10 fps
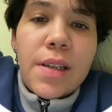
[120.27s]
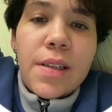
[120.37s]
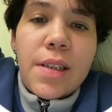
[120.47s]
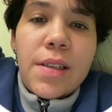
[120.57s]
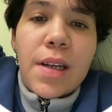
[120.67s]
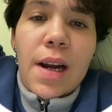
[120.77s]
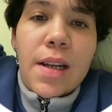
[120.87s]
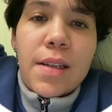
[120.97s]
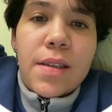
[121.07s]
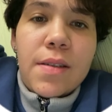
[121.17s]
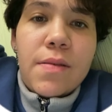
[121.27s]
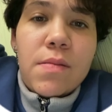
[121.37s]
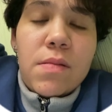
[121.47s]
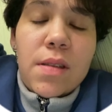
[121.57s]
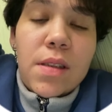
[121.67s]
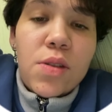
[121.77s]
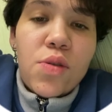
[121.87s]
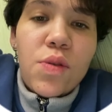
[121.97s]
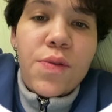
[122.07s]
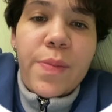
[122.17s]
нейтрально
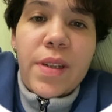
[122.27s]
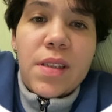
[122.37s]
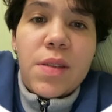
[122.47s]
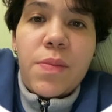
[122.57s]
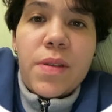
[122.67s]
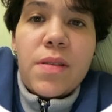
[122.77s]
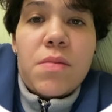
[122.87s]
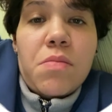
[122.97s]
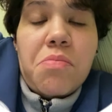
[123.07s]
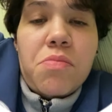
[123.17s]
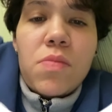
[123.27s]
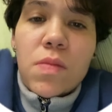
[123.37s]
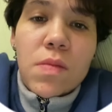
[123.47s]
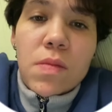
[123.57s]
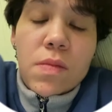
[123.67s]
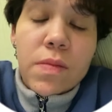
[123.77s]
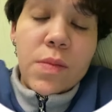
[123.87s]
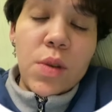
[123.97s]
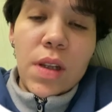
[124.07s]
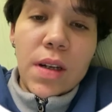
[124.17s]
отношусь, в принципе.
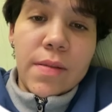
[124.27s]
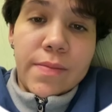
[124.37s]
Вот так.